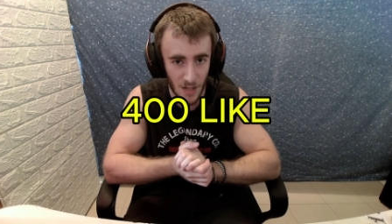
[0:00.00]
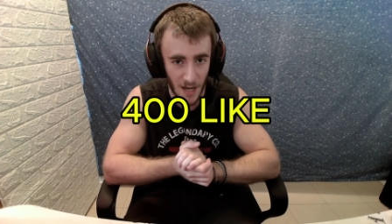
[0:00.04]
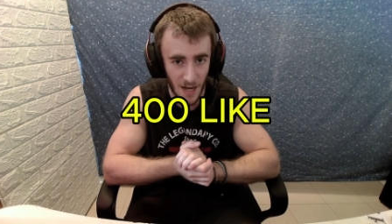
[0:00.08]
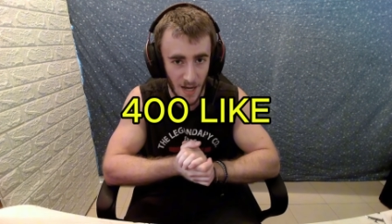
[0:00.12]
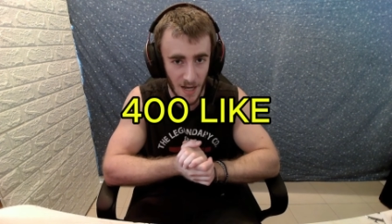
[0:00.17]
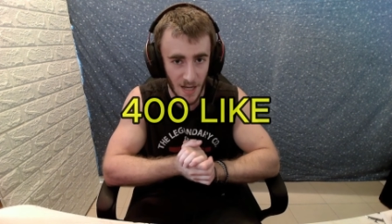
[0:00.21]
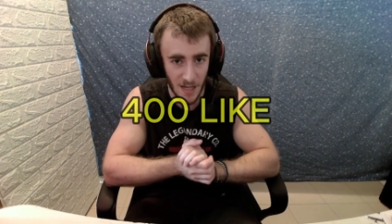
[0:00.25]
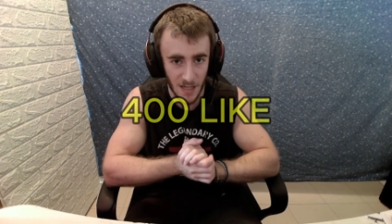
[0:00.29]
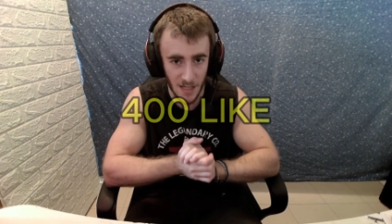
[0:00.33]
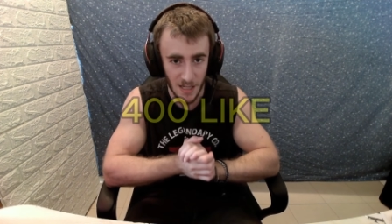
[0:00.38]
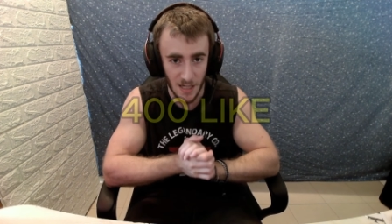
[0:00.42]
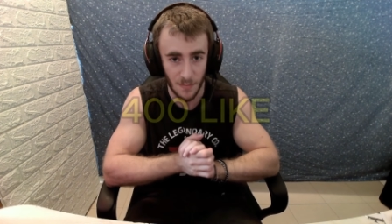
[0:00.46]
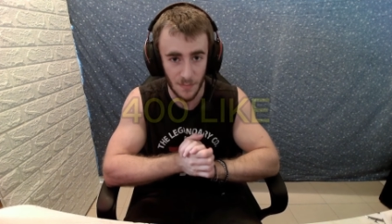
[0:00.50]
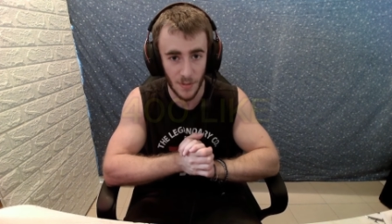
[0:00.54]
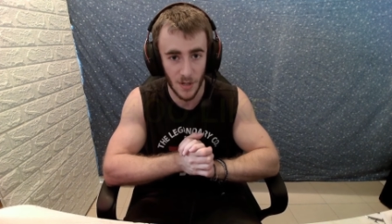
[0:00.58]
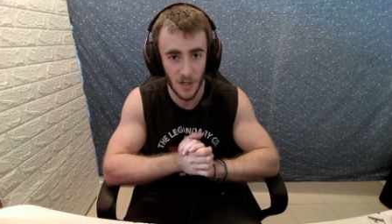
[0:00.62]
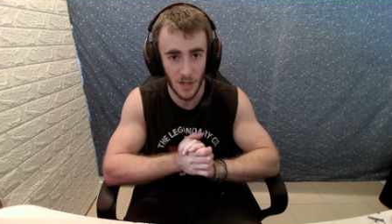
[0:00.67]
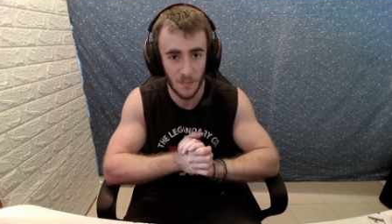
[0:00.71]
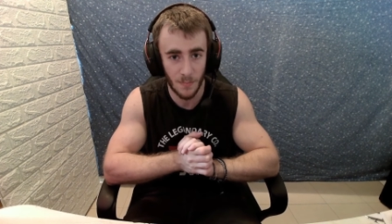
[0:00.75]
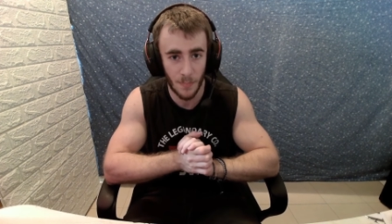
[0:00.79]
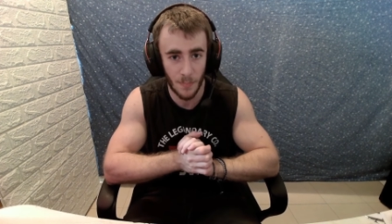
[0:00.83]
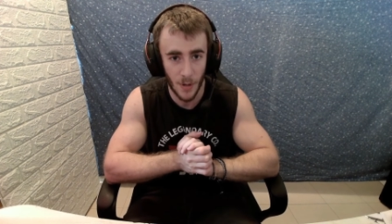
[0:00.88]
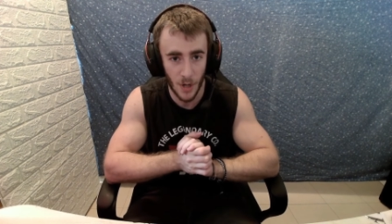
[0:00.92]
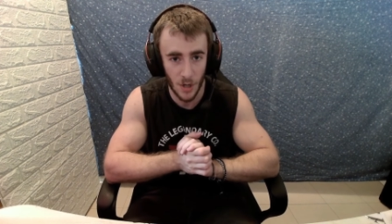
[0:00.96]
like per
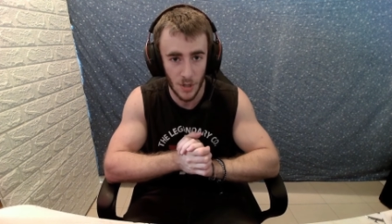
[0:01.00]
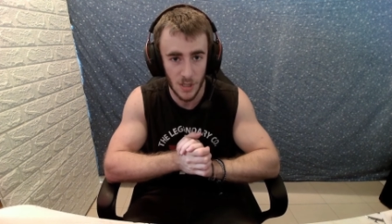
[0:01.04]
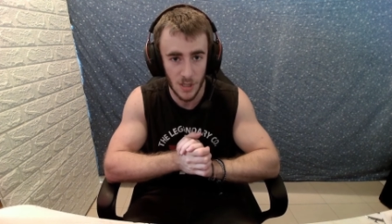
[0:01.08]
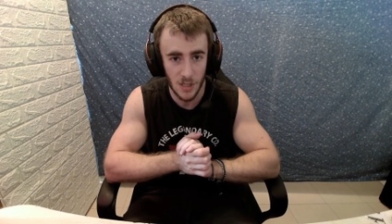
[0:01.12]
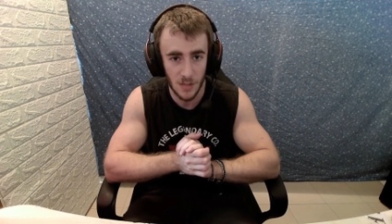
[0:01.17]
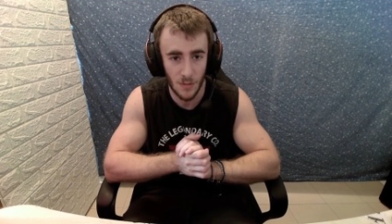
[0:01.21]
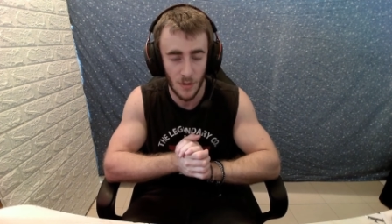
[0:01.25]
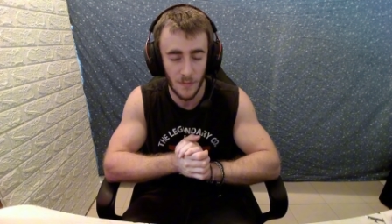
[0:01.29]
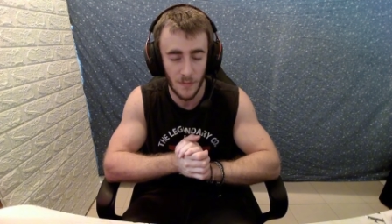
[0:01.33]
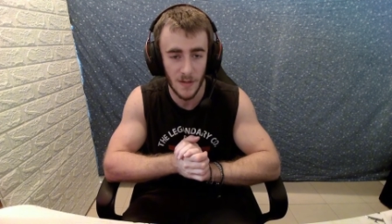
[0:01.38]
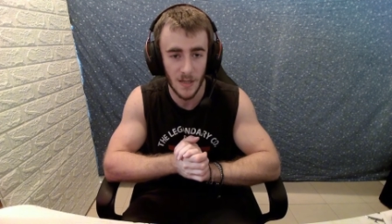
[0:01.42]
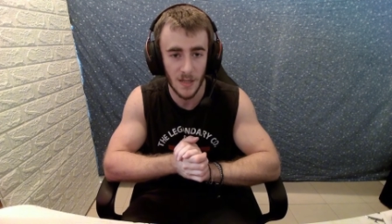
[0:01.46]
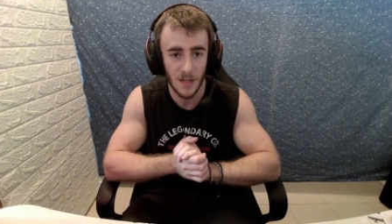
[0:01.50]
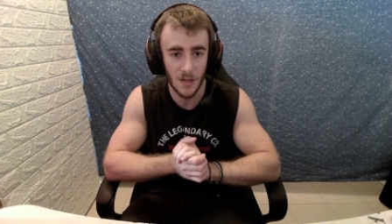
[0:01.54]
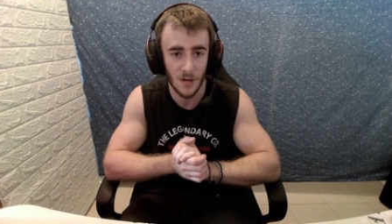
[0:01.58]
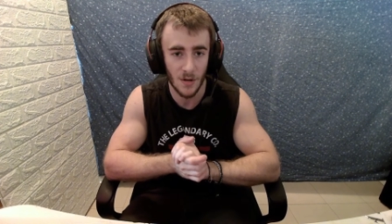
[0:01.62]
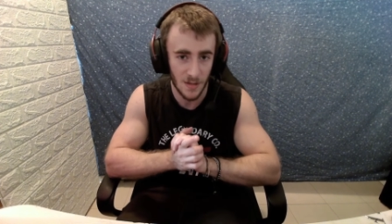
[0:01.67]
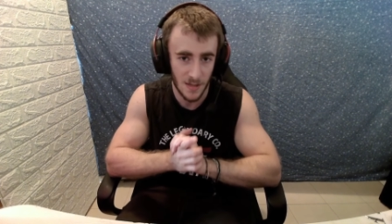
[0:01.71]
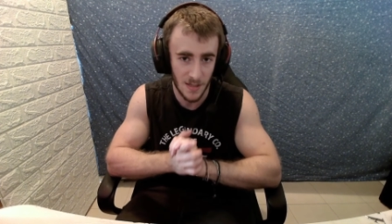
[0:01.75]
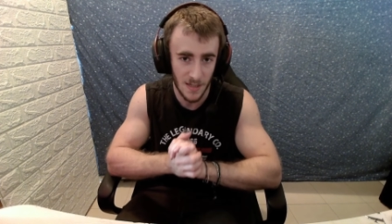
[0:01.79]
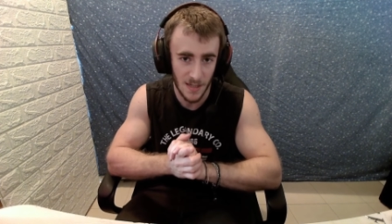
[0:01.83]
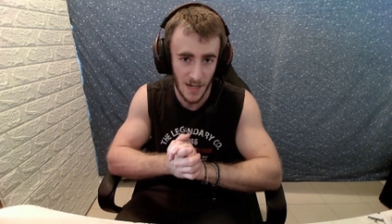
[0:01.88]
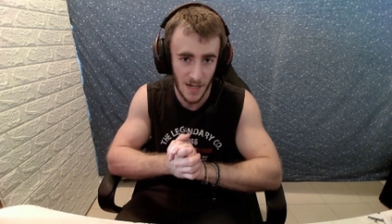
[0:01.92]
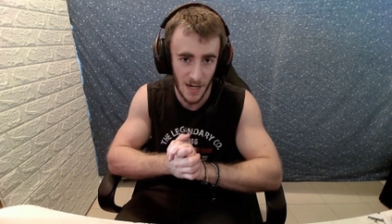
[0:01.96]
il prossimo
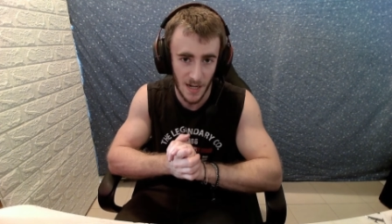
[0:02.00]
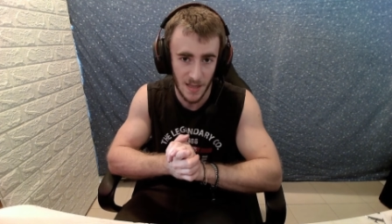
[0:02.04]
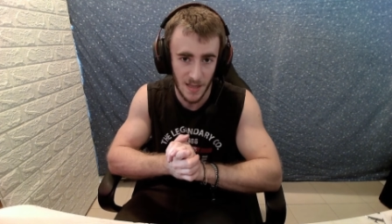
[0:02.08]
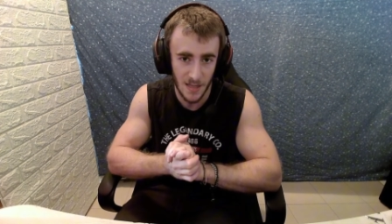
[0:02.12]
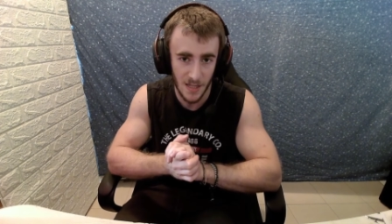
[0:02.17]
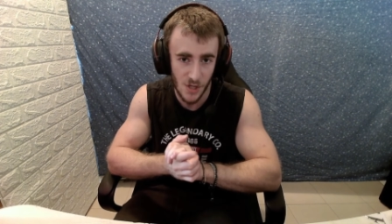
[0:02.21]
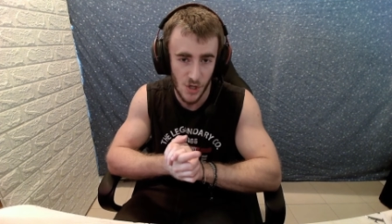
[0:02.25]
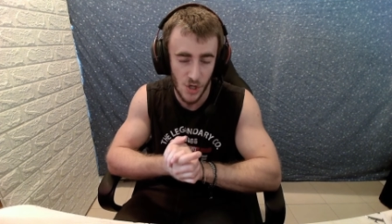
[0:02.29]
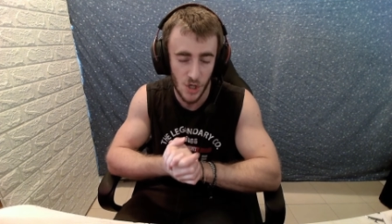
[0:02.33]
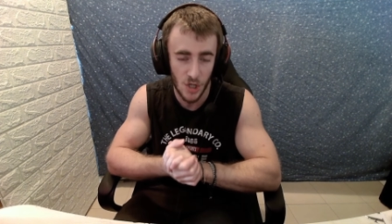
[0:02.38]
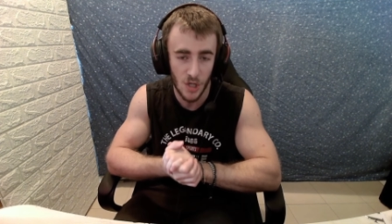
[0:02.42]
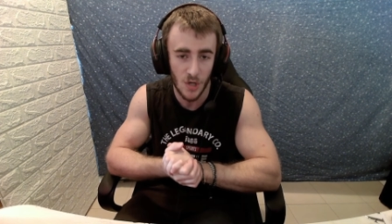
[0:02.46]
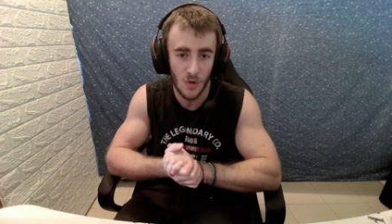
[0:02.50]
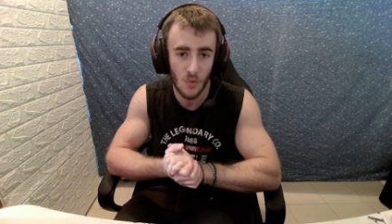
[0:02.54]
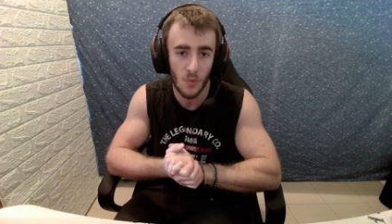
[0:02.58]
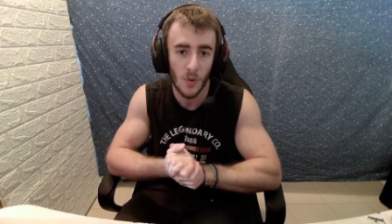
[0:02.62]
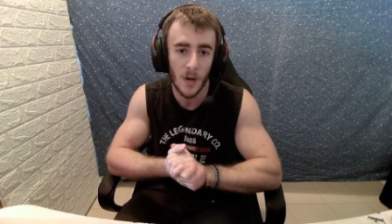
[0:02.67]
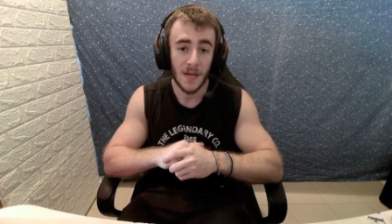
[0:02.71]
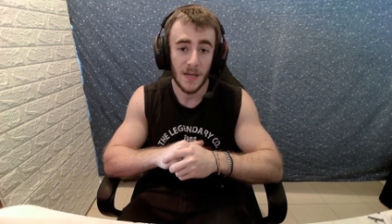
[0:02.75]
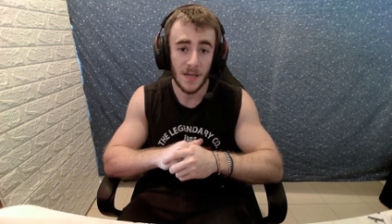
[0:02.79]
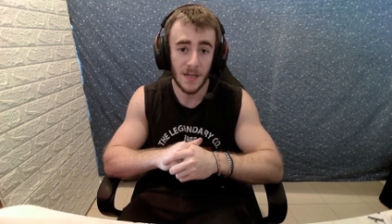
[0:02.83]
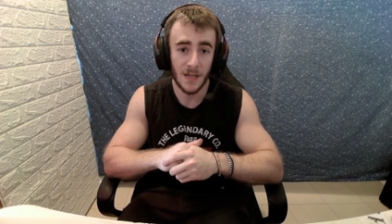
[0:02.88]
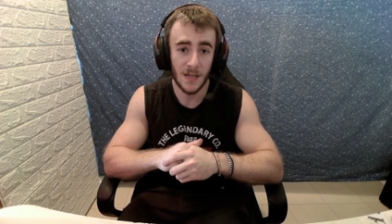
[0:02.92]
video di Granny 5.